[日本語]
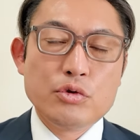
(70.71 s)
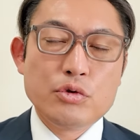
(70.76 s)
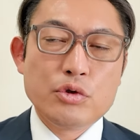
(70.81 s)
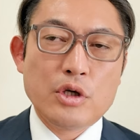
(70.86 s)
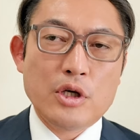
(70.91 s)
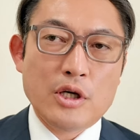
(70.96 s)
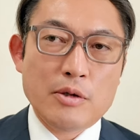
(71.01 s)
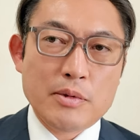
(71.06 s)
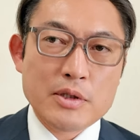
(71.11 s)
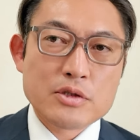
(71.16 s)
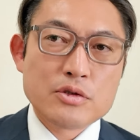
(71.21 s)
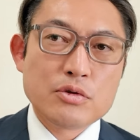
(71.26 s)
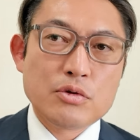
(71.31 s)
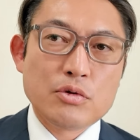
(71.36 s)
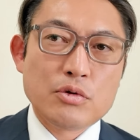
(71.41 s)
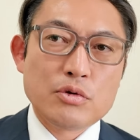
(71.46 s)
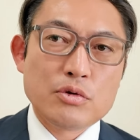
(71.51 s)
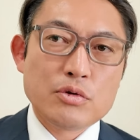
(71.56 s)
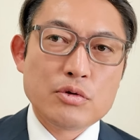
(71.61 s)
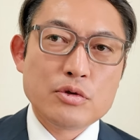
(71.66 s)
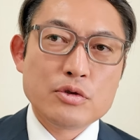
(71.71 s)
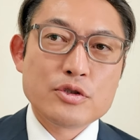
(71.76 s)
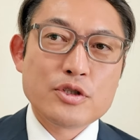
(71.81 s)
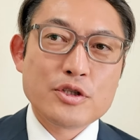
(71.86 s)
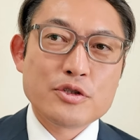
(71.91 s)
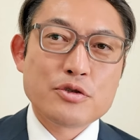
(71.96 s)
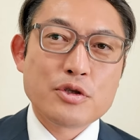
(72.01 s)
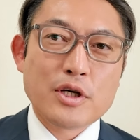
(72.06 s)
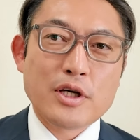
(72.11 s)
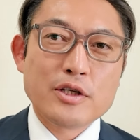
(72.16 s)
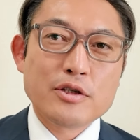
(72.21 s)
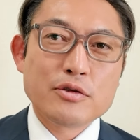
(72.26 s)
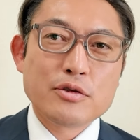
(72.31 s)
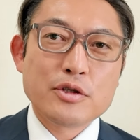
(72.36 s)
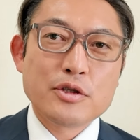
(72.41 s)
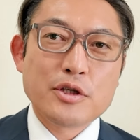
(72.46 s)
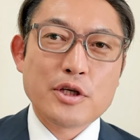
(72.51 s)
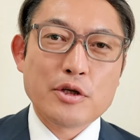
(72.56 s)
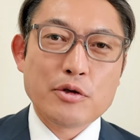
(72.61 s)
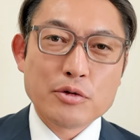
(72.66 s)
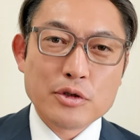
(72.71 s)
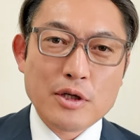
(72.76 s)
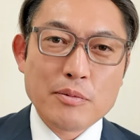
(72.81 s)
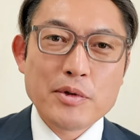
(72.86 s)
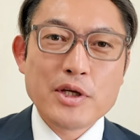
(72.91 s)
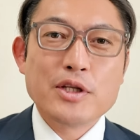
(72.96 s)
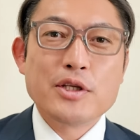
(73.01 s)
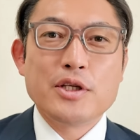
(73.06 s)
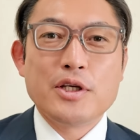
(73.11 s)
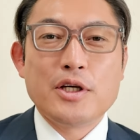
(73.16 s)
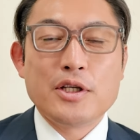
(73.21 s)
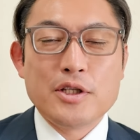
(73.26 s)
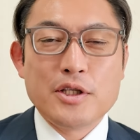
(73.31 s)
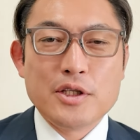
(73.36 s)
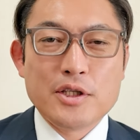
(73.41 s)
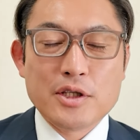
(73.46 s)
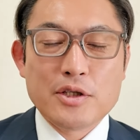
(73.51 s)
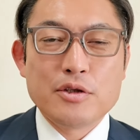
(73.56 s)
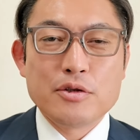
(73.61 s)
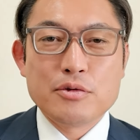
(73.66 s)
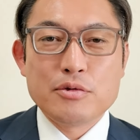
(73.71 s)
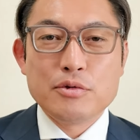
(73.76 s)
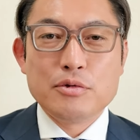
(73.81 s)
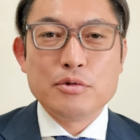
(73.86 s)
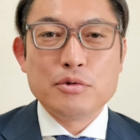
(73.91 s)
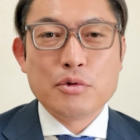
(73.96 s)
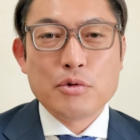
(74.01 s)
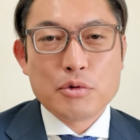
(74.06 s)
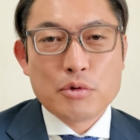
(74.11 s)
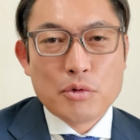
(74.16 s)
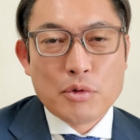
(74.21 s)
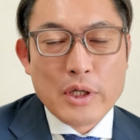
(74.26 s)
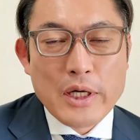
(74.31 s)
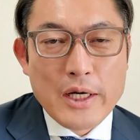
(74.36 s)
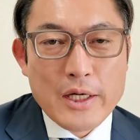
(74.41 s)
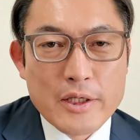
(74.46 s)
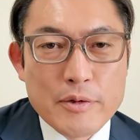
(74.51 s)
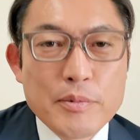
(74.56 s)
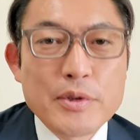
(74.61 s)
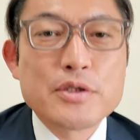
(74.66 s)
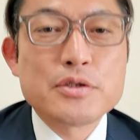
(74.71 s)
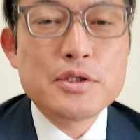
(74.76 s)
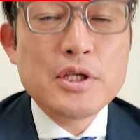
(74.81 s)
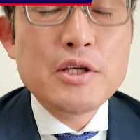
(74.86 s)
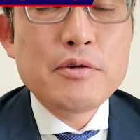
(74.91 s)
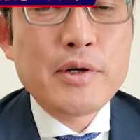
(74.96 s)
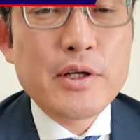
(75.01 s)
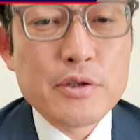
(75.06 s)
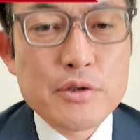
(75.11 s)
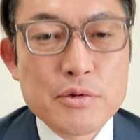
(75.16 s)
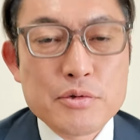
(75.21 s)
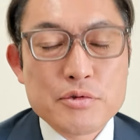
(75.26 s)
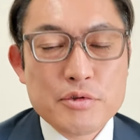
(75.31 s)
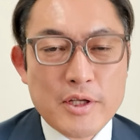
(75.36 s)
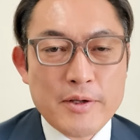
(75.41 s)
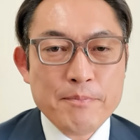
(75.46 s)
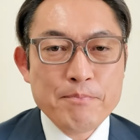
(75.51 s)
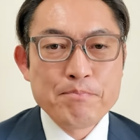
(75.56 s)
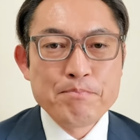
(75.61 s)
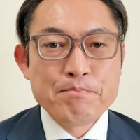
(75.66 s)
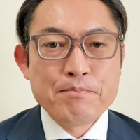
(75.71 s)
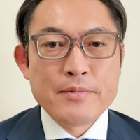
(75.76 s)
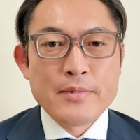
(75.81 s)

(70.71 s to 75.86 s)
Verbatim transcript: 派閥の政治と金の時にはいろんなメディアに出てくることがありますね岩井教授ね。